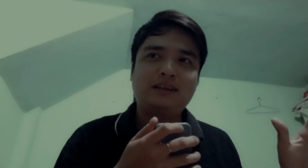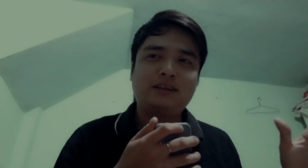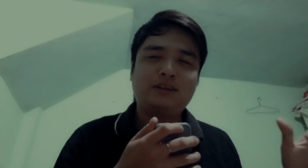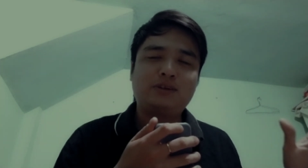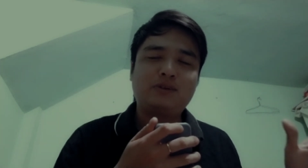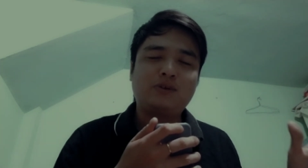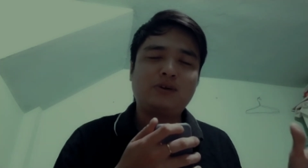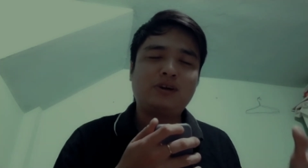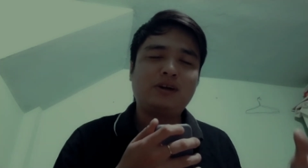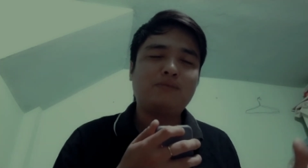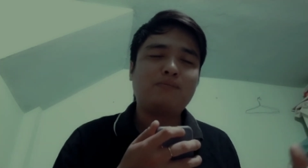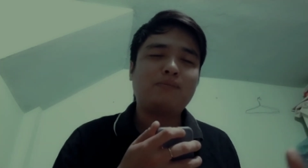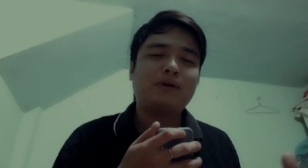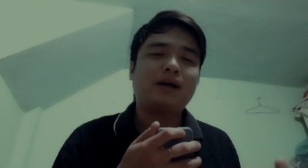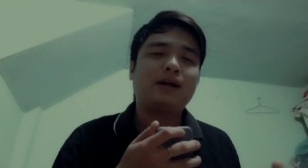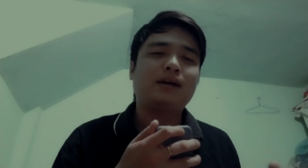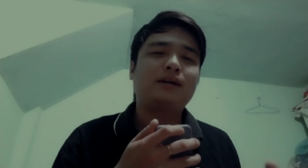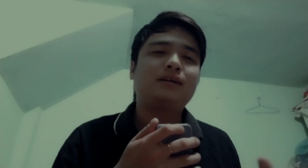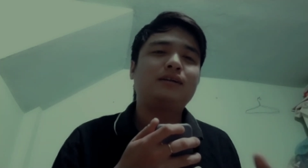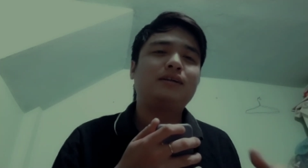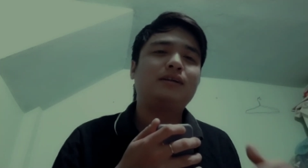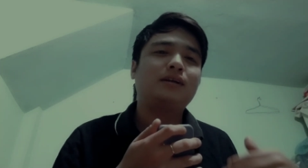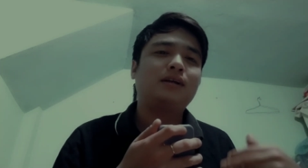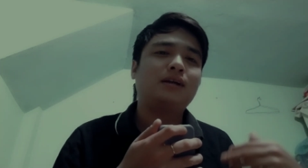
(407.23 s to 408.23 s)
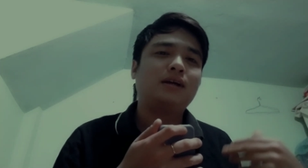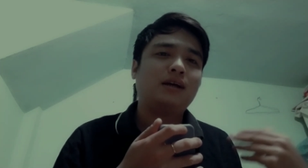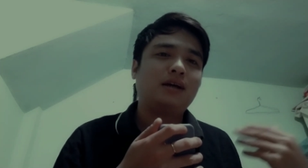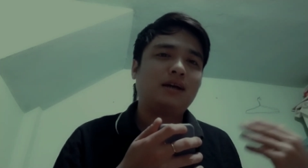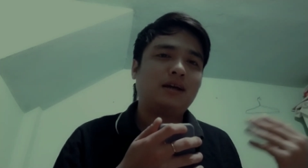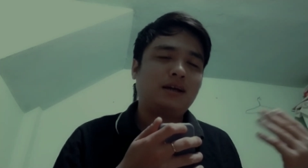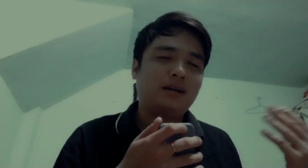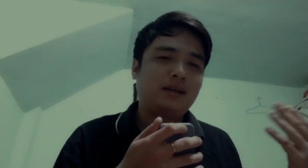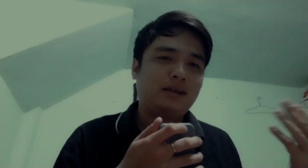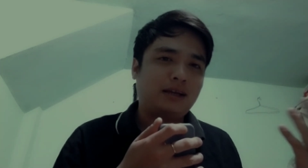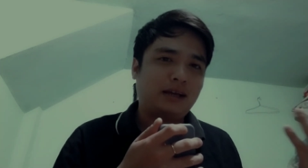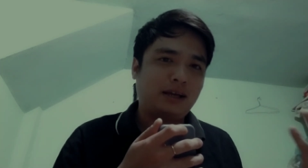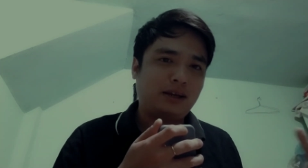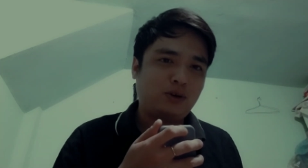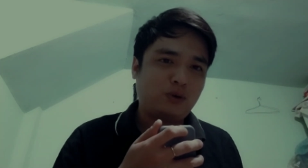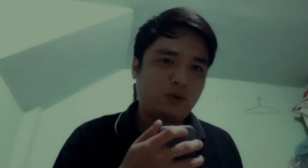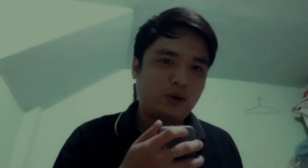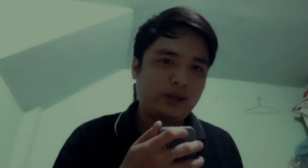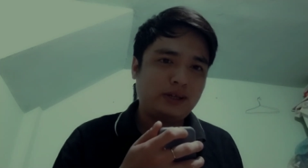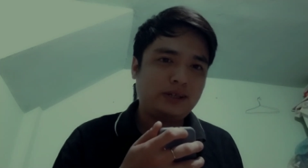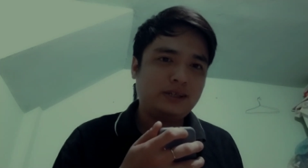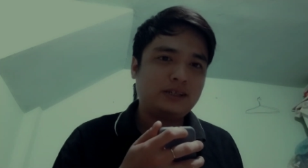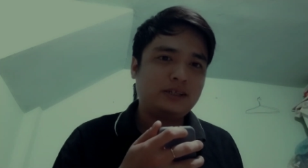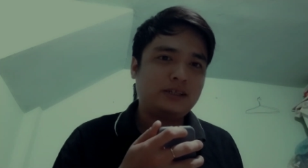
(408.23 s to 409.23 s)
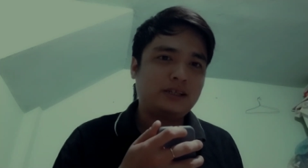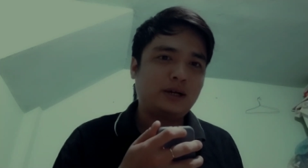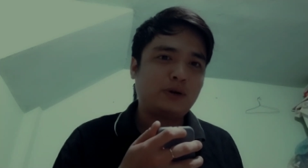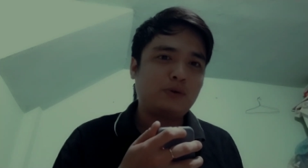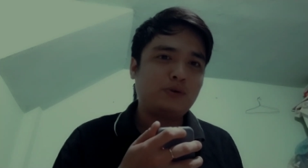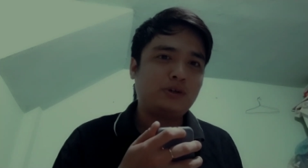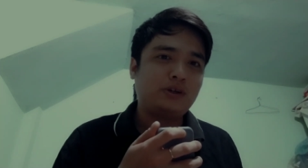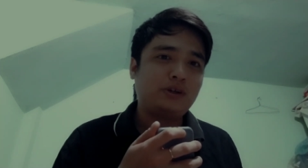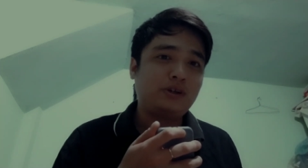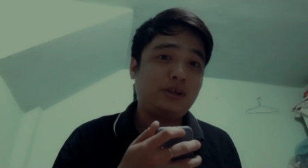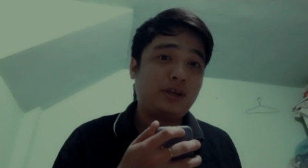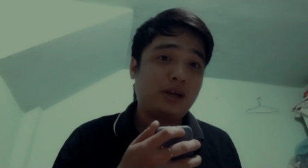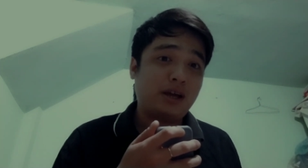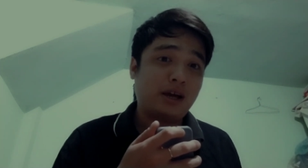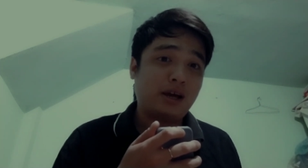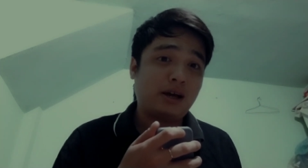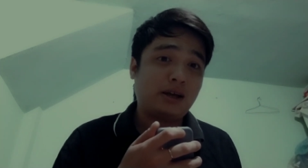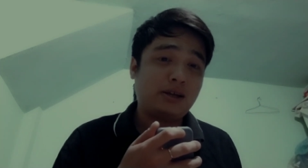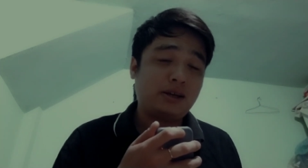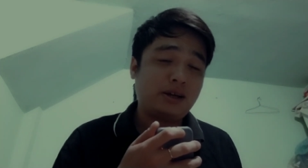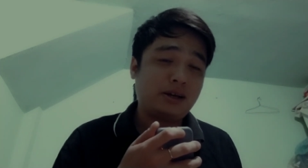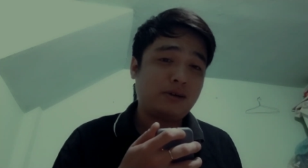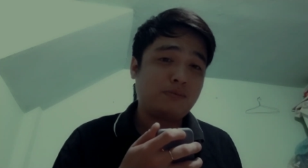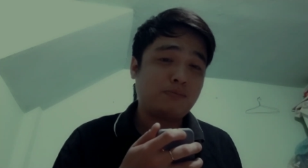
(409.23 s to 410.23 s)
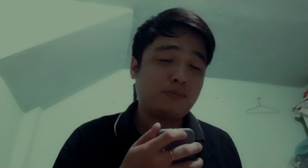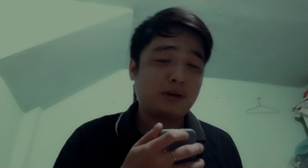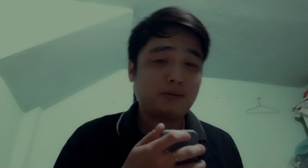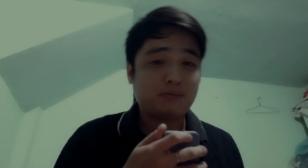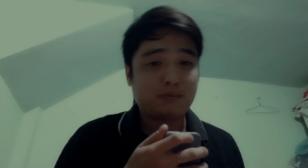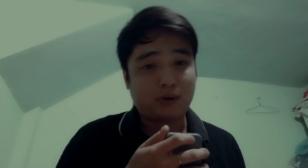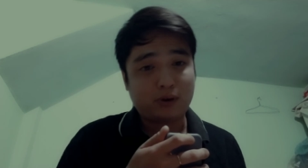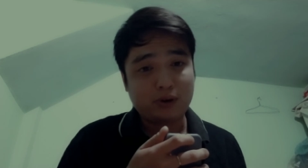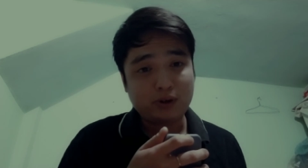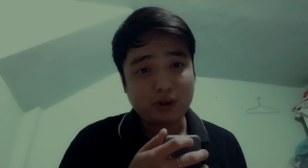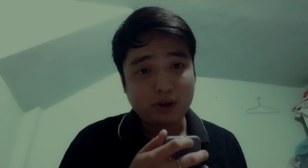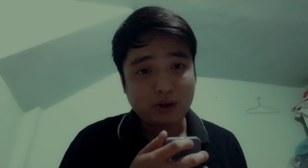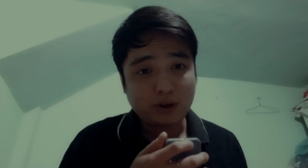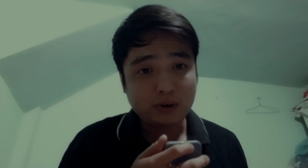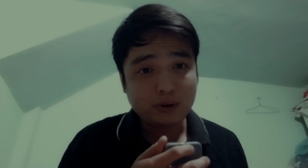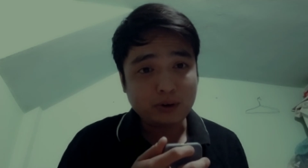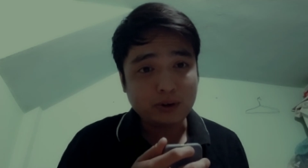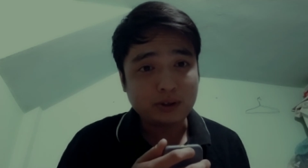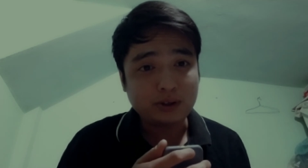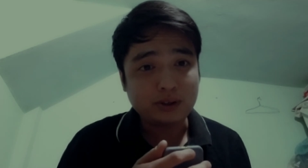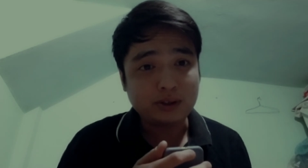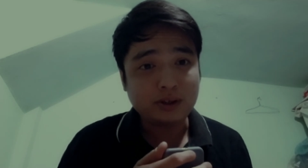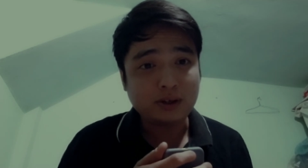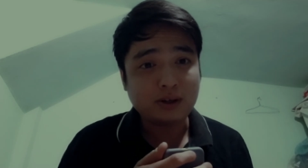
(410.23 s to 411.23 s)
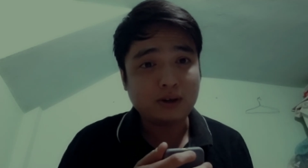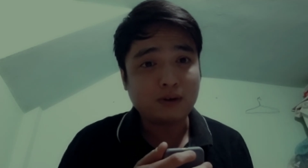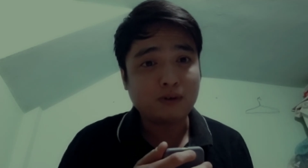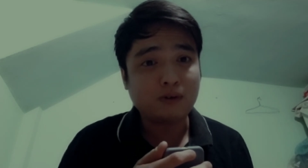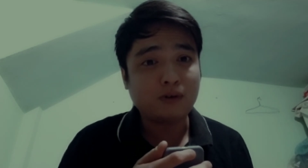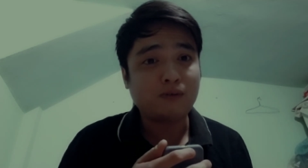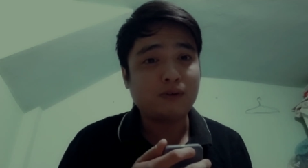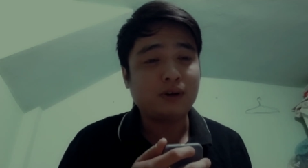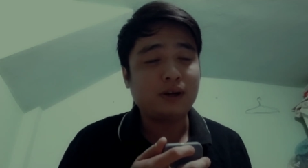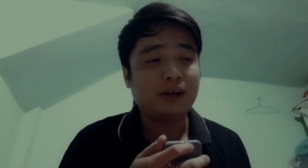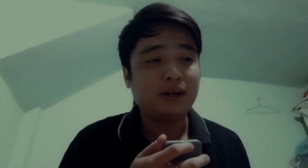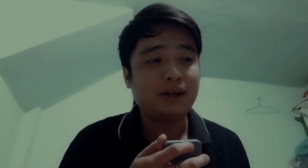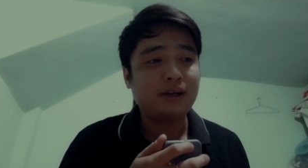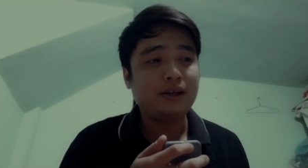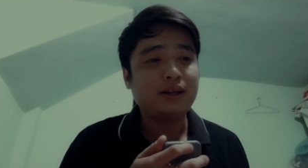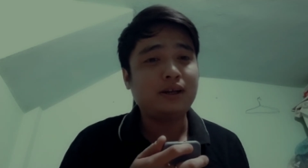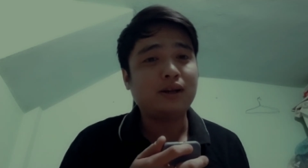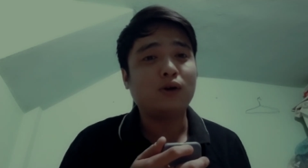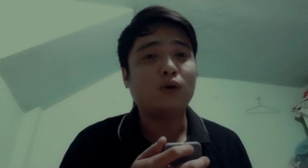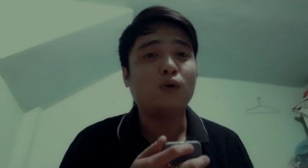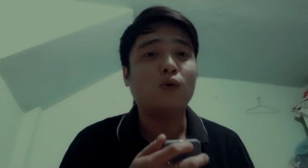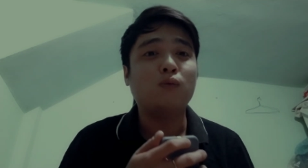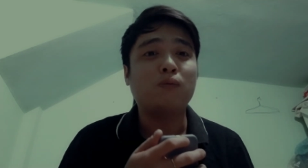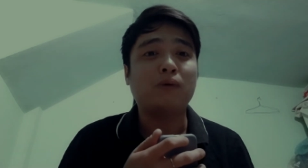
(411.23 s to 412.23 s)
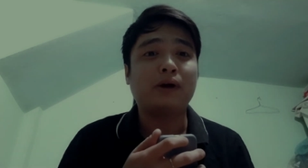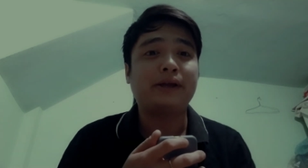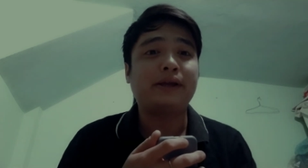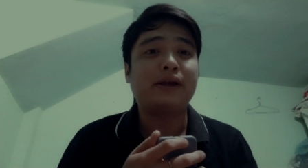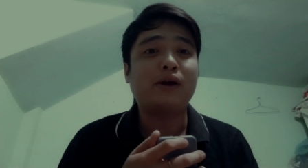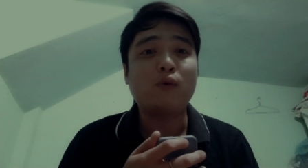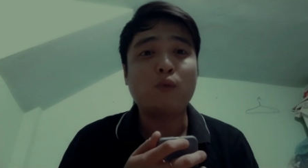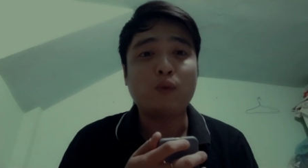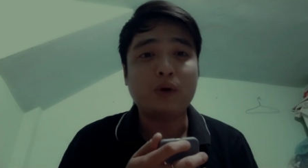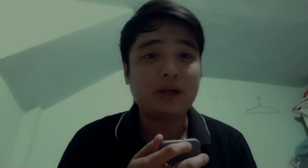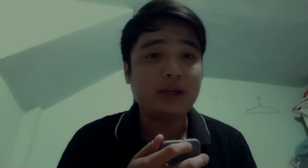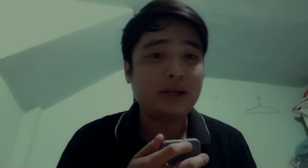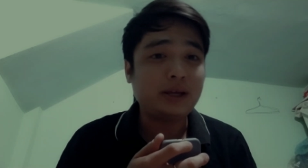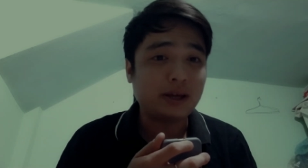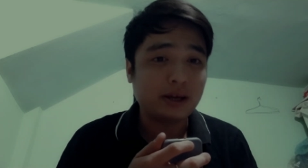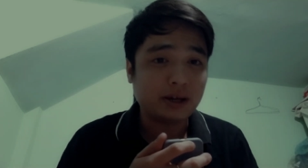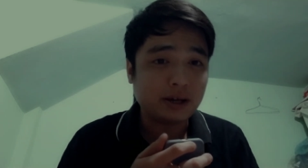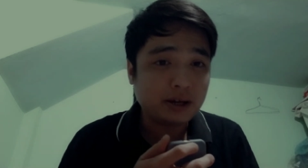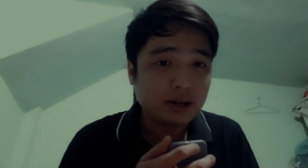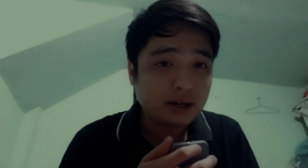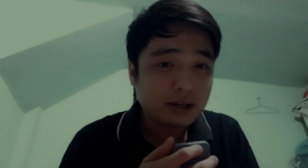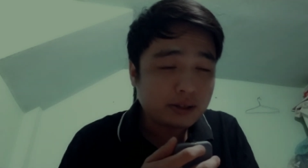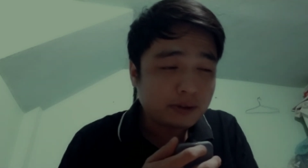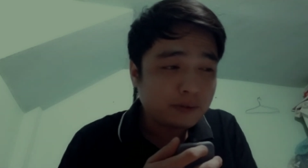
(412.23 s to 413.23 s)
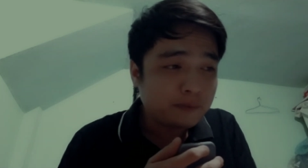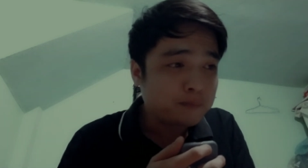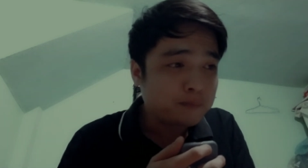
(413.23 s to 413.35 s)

cho các bạn giải khuây sau những giờ giấc mệt mỏi thôi chứ không có phải ý là hù ma giả quỷ gì hết